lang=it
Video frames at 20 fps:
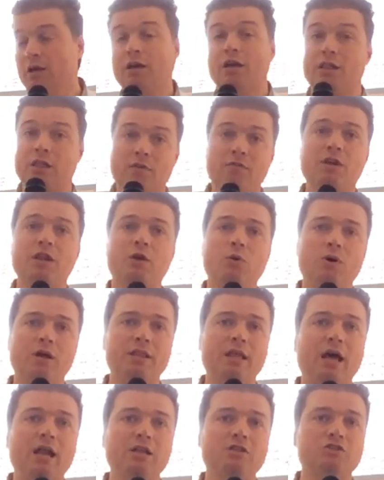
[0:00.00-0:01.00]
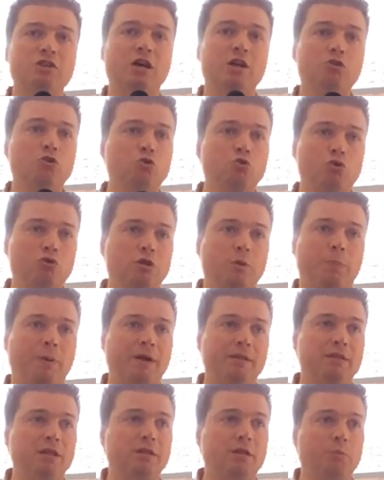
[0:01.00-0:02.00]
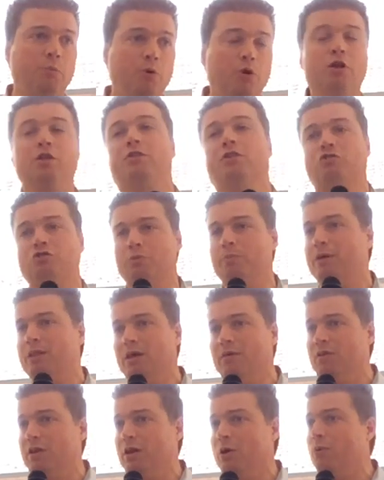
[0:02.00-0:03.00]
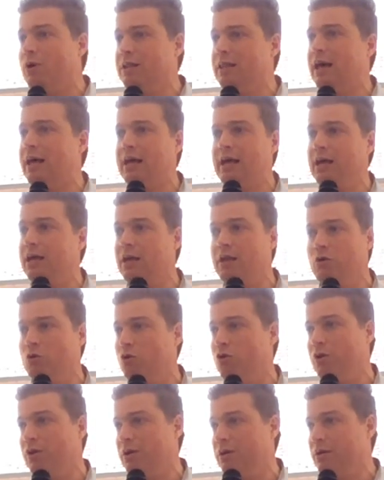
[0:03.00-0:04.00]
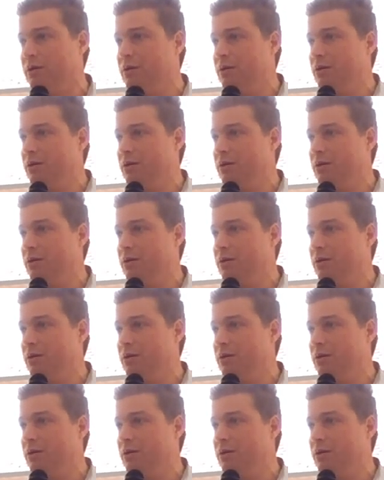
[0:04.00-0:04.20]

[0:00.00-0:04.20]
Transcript: che deve riguardare certo tutti i partiti politici, ma deve riguardare anche noi,